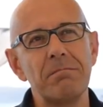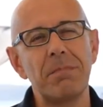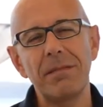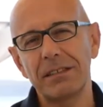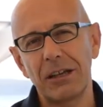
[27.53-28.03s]
Per
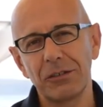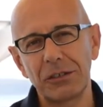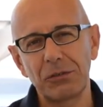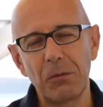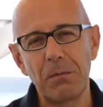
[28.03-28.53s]
me queste
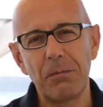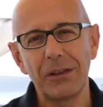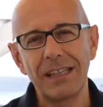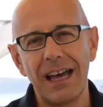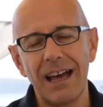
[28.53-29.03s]
cose sono un
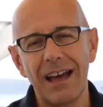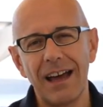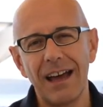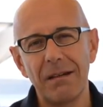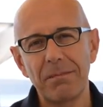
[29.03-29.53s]
po'
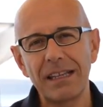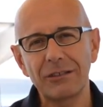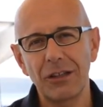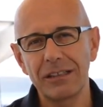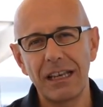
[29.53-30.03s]
da
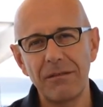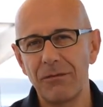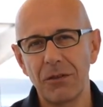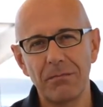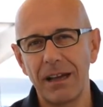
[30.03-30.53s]
preistoria
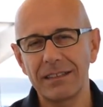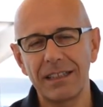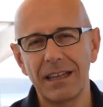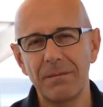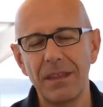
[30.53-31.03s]

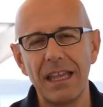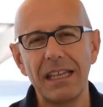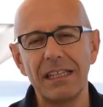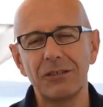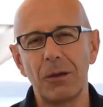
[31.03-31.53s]
dell'informatica
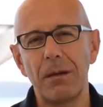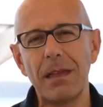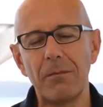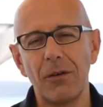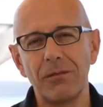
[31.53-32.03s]
Insomma
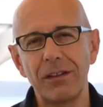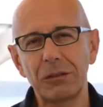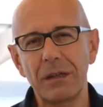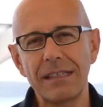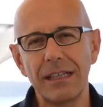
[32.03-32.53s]
abbiamo
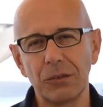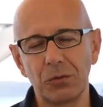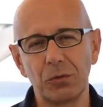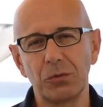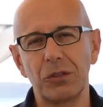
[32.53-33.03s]

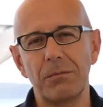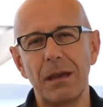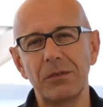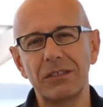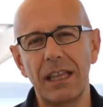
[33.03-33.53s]
virtualizzato tutto,
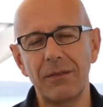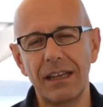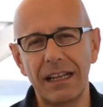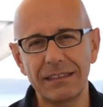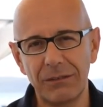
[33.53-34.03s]
abbiamo i
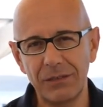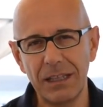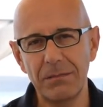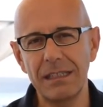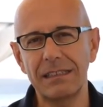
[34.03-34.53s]
server in alta
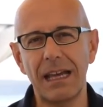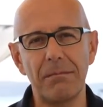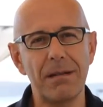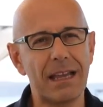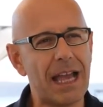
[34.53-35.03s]

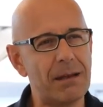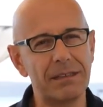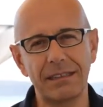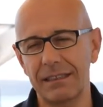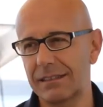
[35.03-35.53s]
affidabilità, backup,
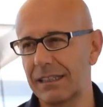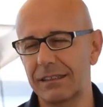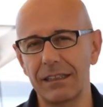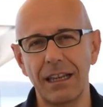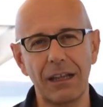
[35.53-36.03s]
disaster
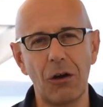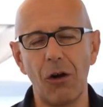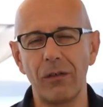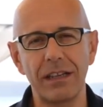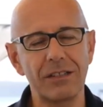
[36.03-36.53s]

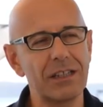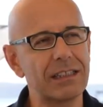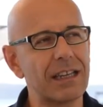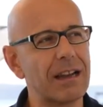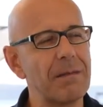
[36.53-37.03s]
recovery
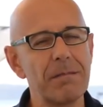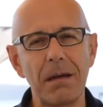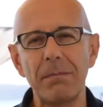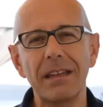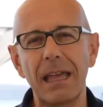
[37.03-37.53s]
eccetera,
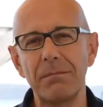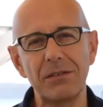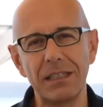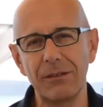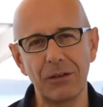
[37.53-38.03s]
ma perché i
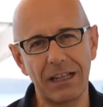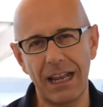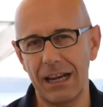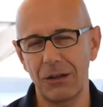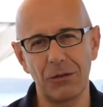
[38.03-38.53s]
PC devono
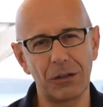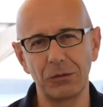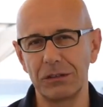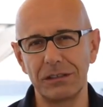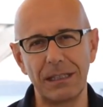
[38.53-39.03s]
creare ancora
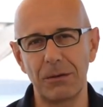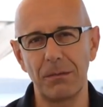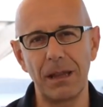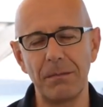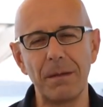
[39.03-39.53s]
tutti questi
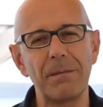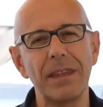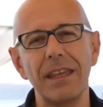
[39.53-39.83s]
problemi?